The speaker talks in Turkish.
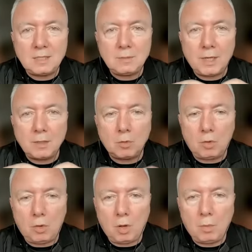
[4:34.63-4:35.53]
resmen
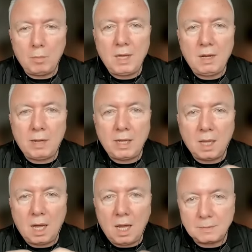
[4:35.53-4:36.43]
duruyor.
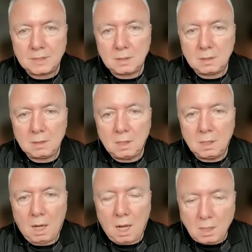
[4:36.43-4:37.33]
Mihriban ne yapsın?
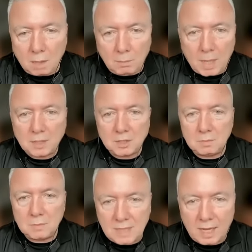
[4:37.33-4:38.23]
Adam bak
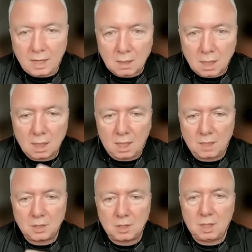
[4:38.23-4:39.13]
şimdi Rosta seyret
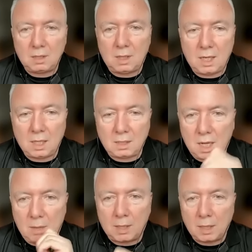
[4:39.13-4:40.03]
Allah aşkına
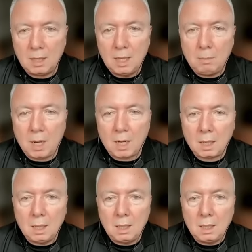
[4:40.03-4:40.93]
Taylandlıya bak.
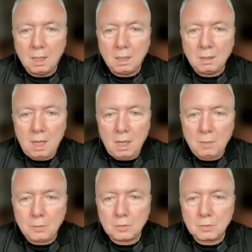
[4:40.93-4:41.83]
Bak ne
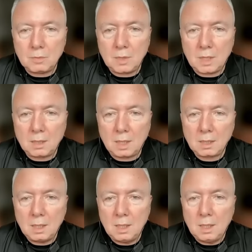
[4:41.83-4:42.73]
yapıyorsun
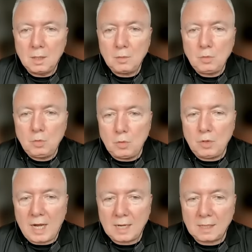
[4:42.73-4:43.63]
birader?
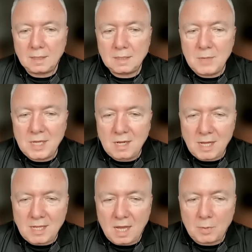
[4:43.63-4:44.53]
Durdu neredeyse.
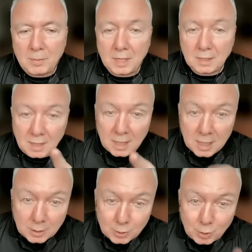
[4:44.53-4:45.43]
Mihriban ne yapabilirdi?
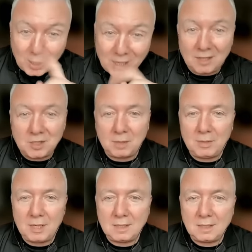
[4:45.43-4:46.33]
Sola
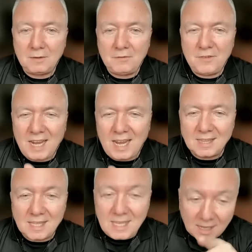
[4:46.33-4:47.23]
kaçabilirdi.
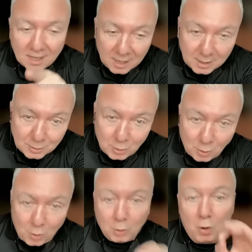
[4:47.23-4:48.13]
Fren değil.
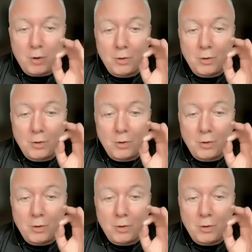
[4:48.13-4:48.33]
Sol.